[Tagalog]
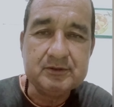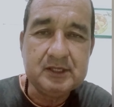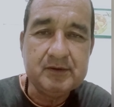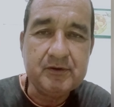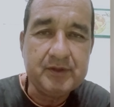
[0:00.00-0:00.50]

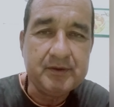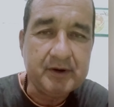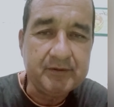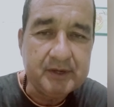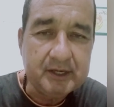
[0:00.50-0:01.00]
some of them
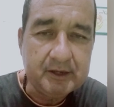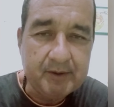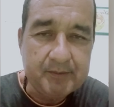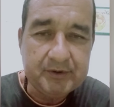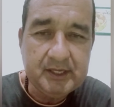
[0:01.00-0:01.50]
are being
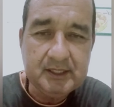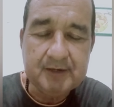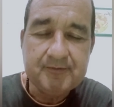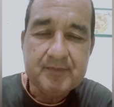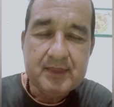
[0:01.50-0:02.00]

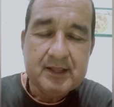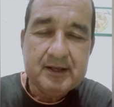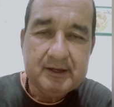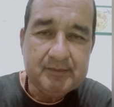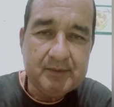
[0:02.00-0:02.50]
evaporated,
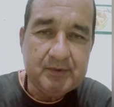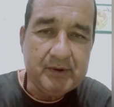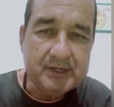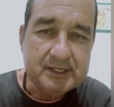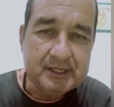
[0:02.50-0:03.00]

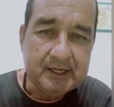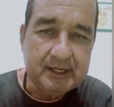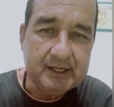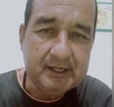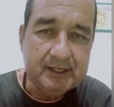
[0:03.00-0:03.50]
nababawasan ang
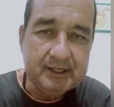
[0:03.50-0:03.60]
uh,